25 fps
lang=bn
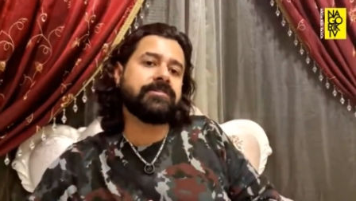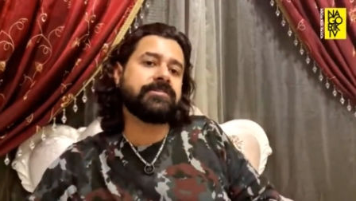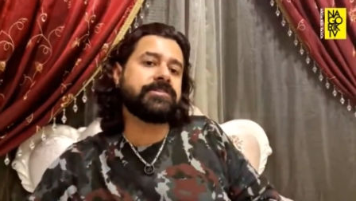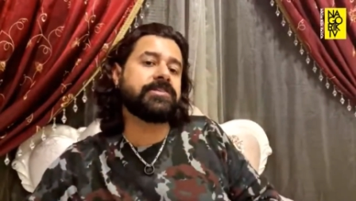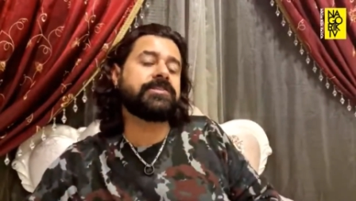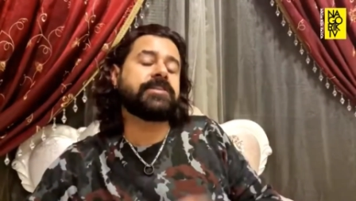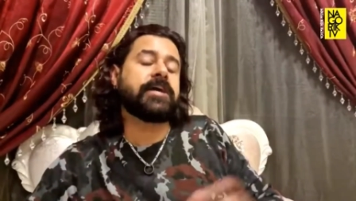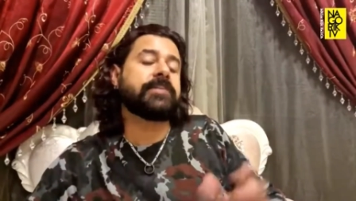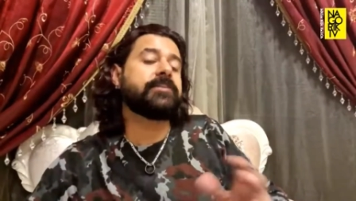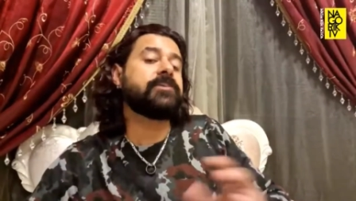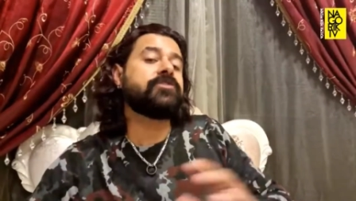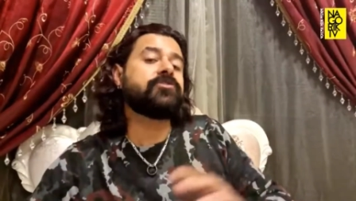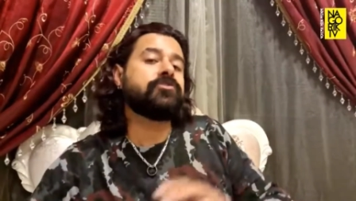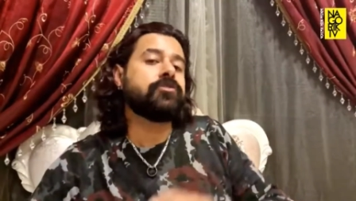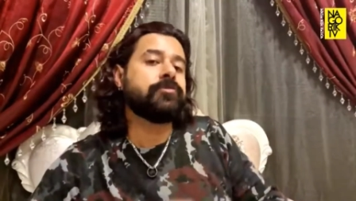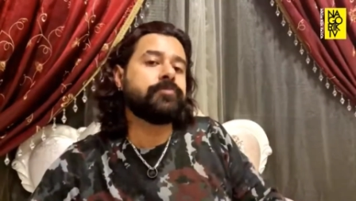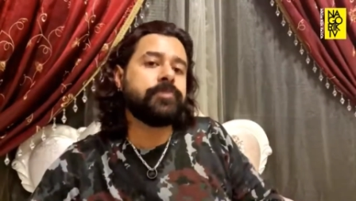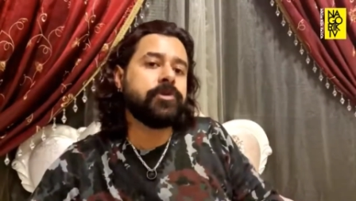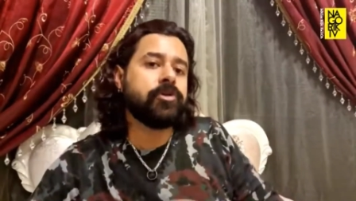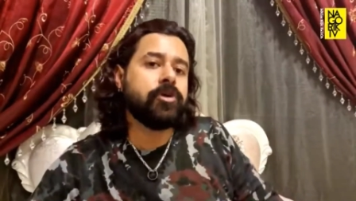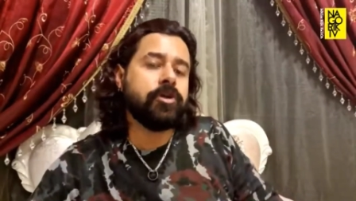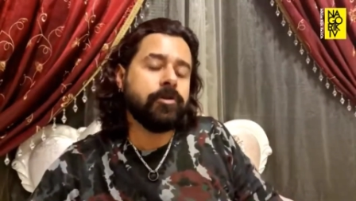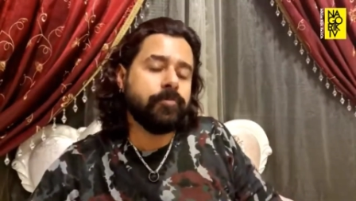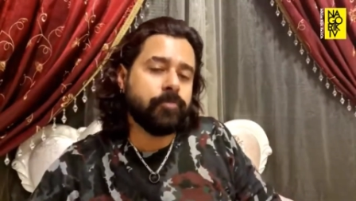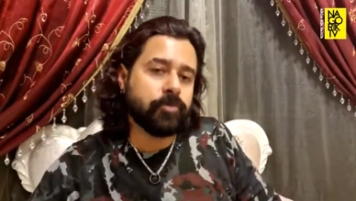যে তাদের কোনো
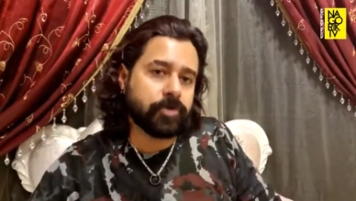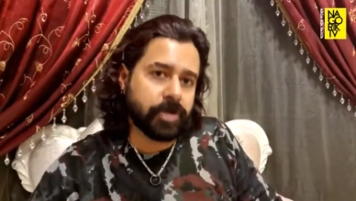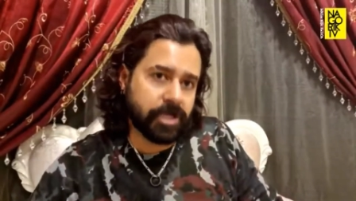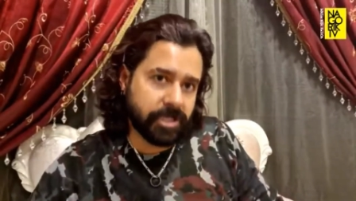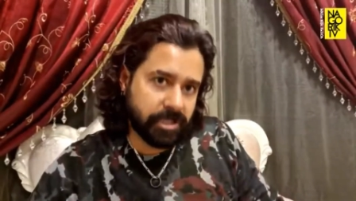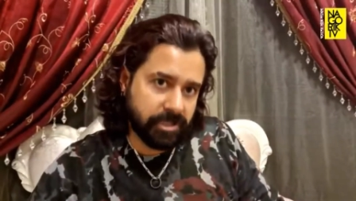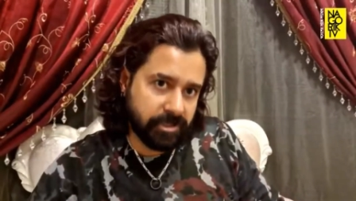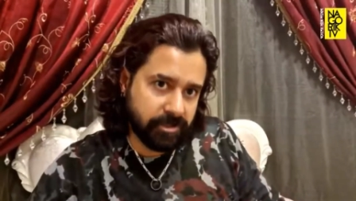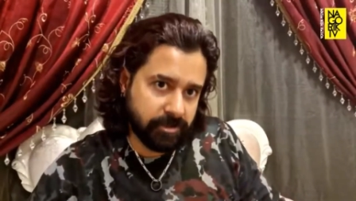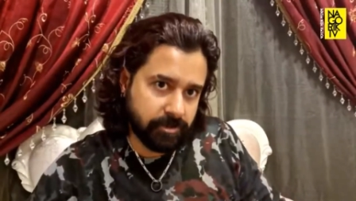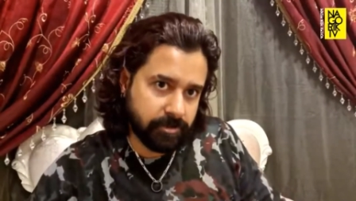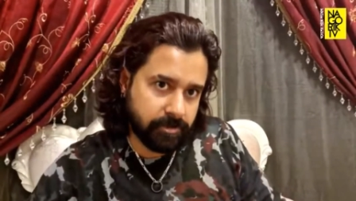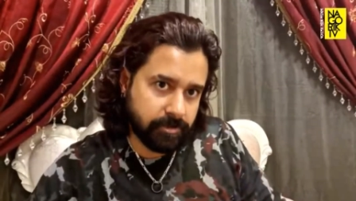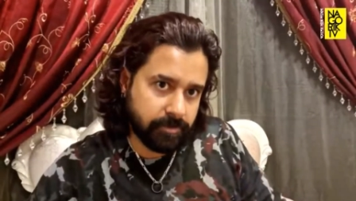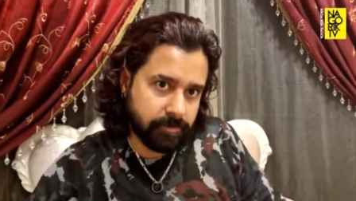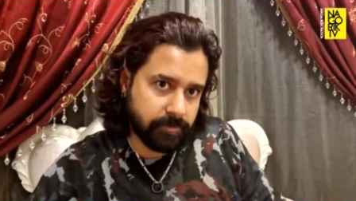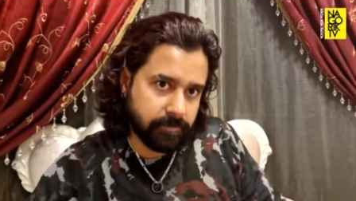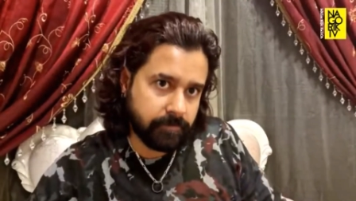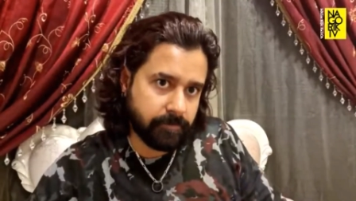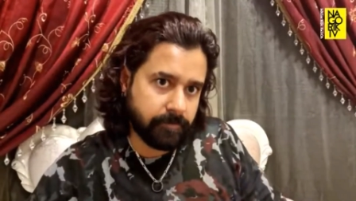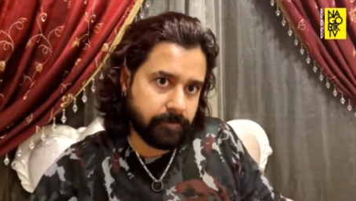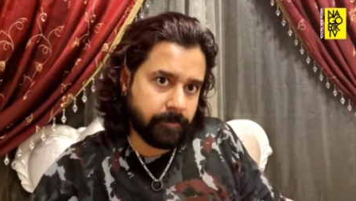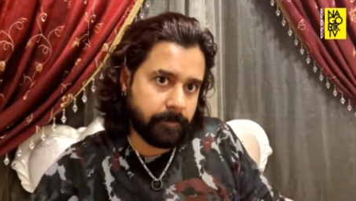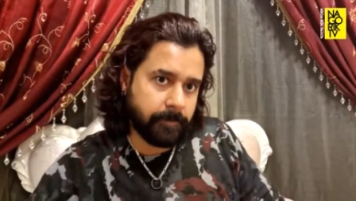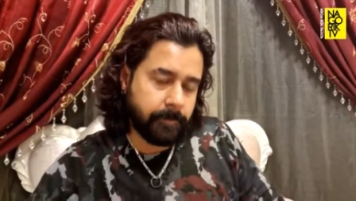বিকল্প নাই
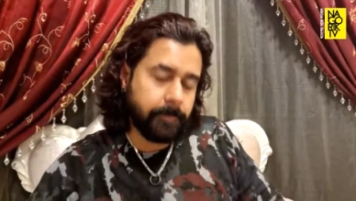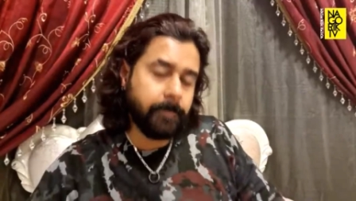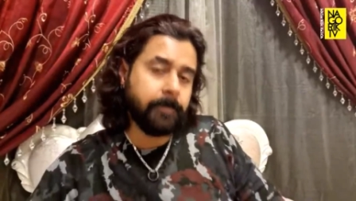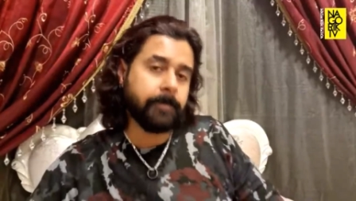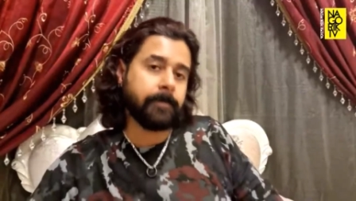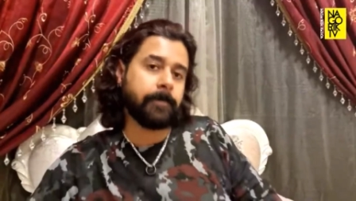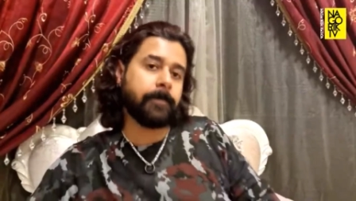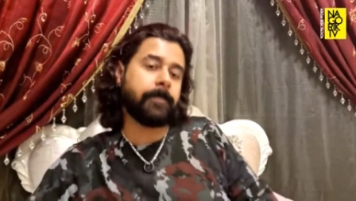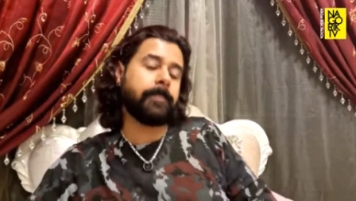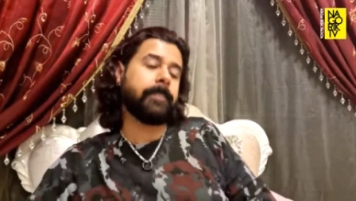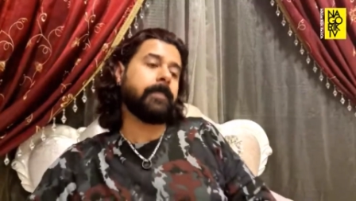হুম